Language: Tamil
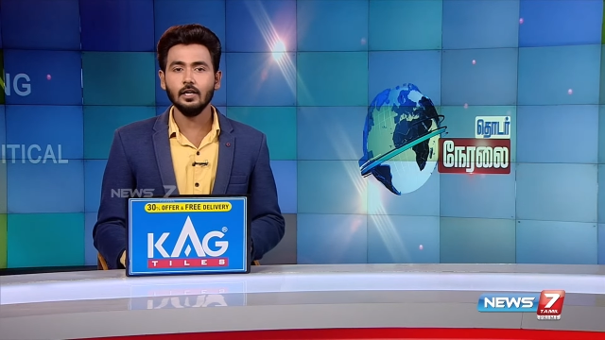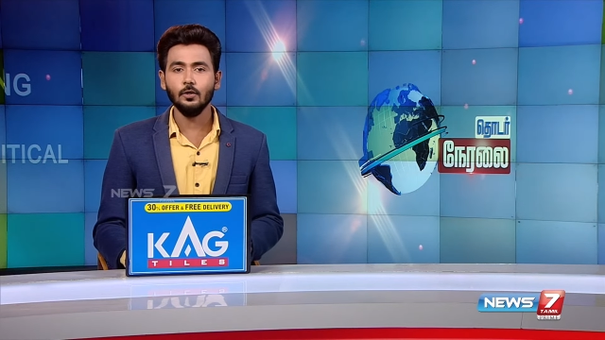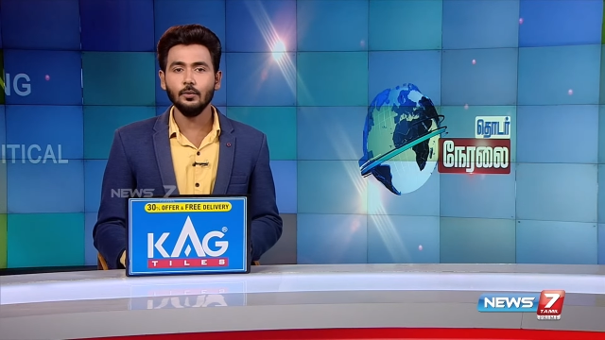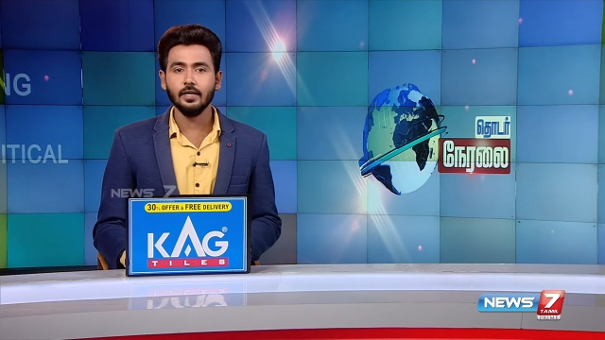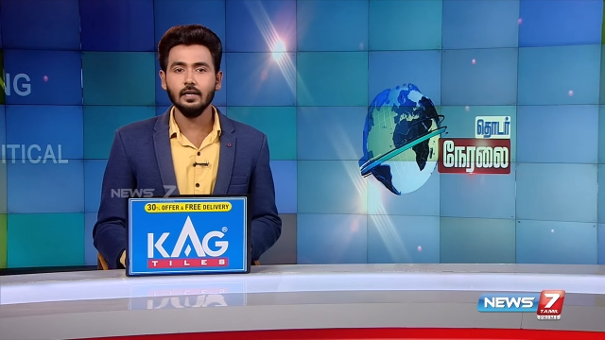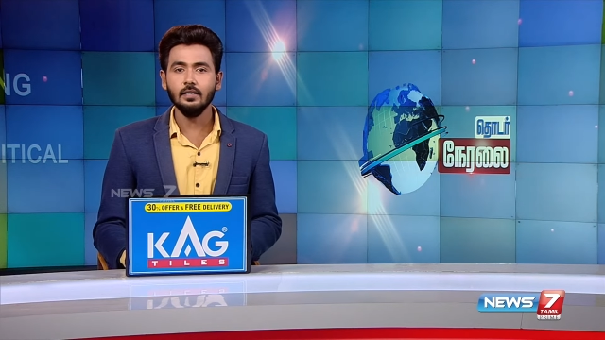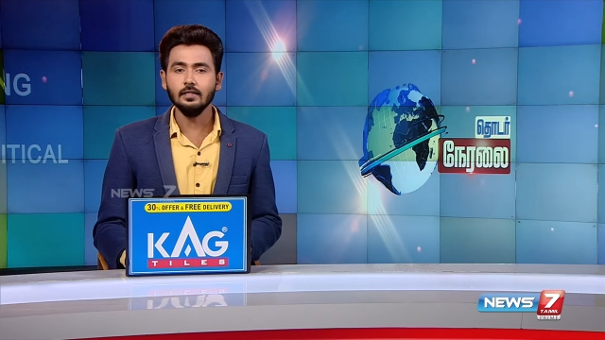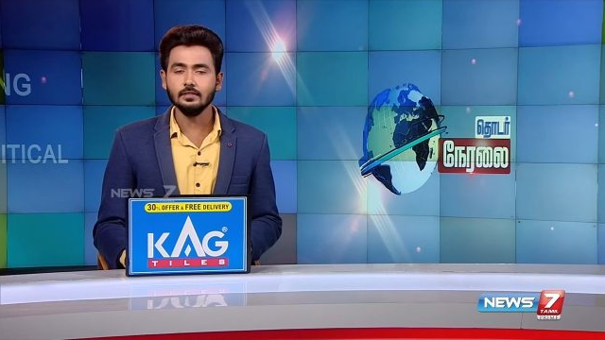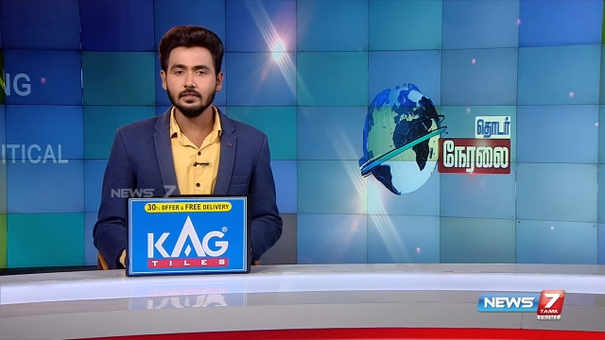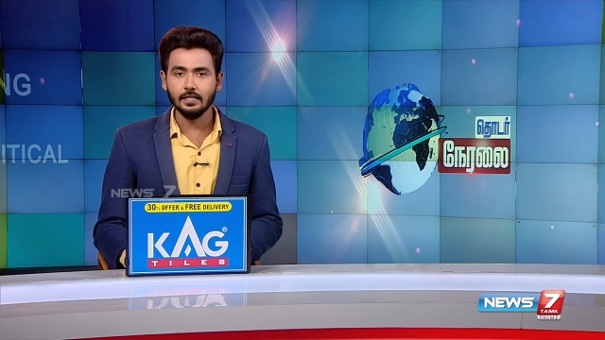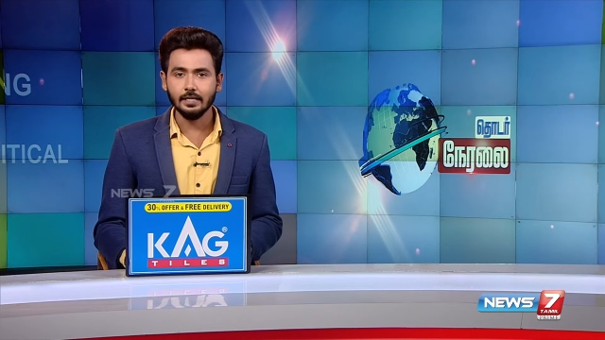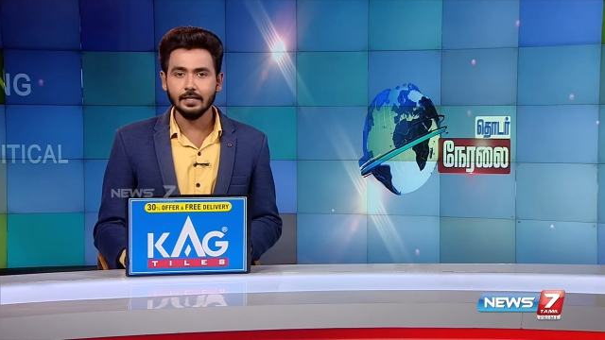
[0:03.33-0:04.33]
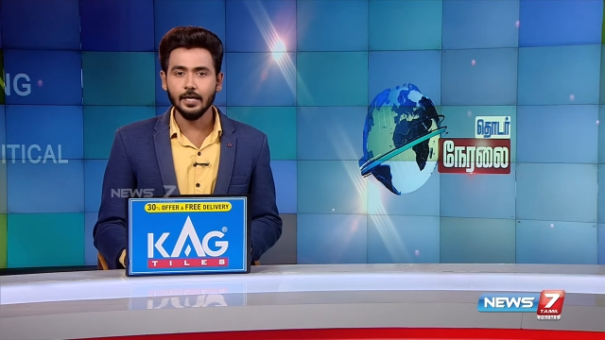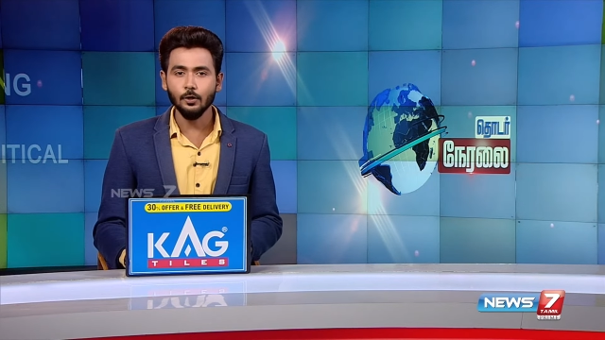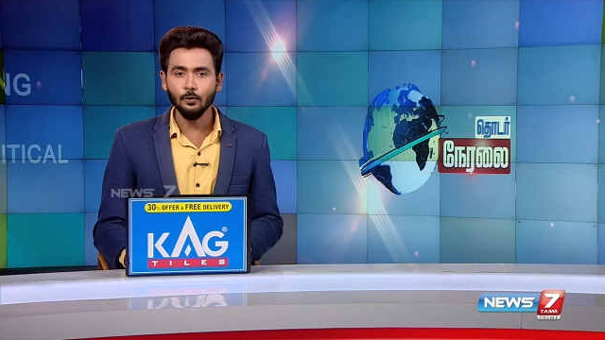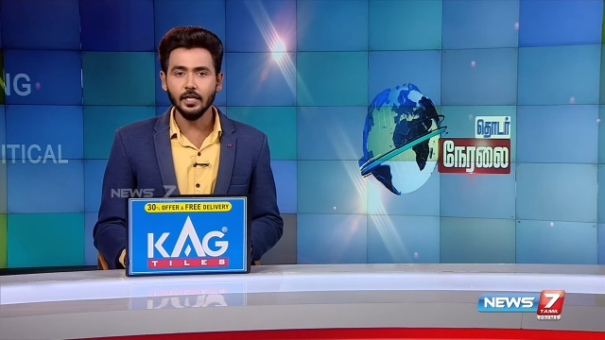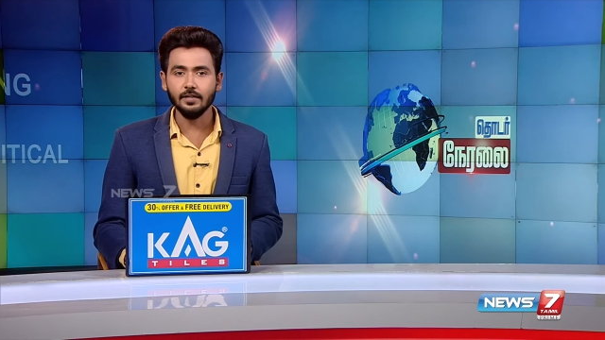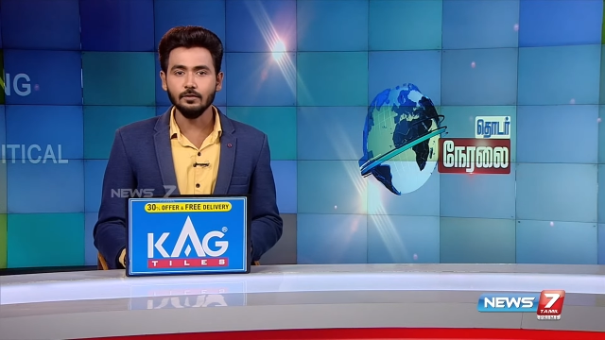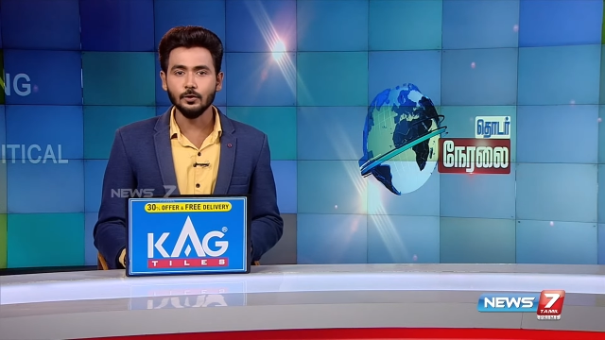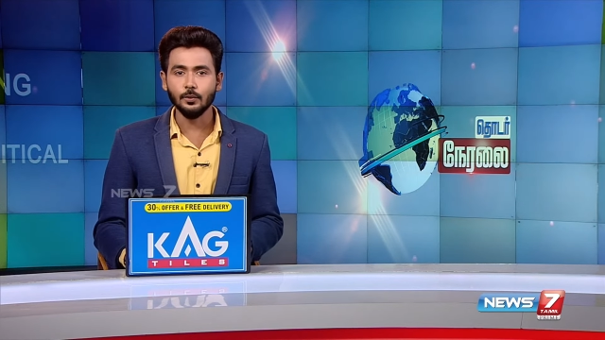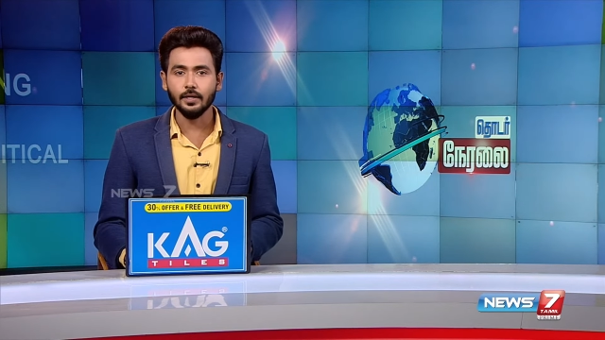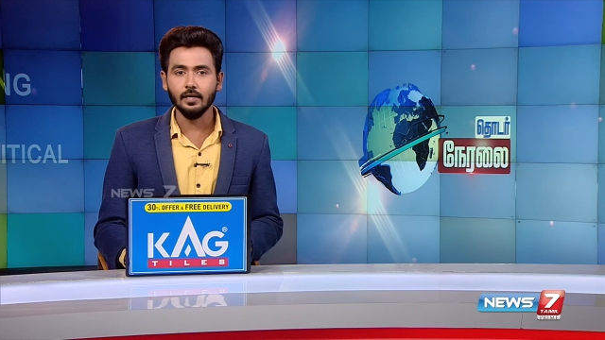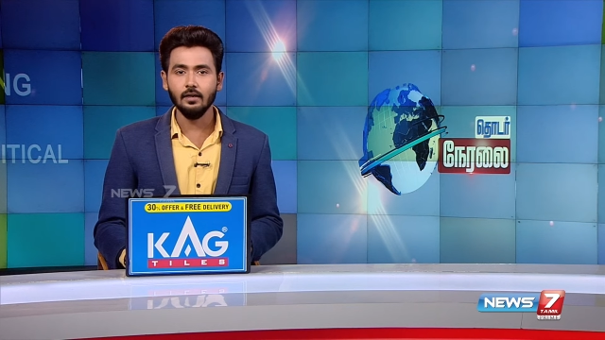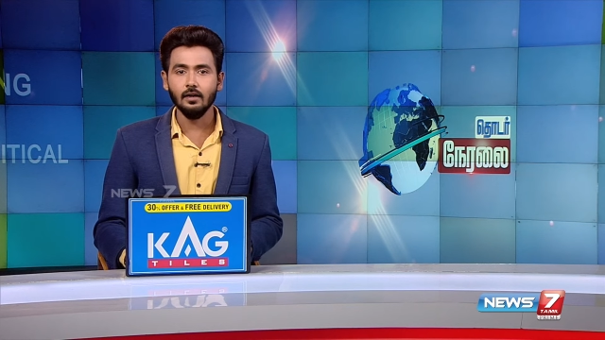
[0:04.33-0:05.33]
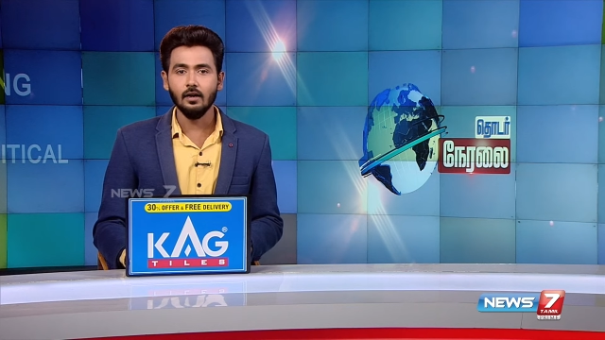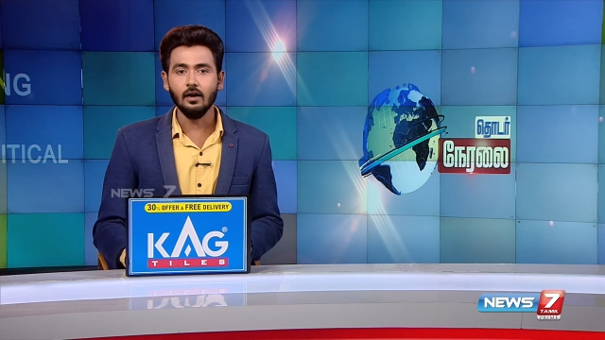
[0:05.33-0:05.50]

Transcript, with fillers: கல்லூரியில் செயற்கை நுண்ணறிவு துறையில்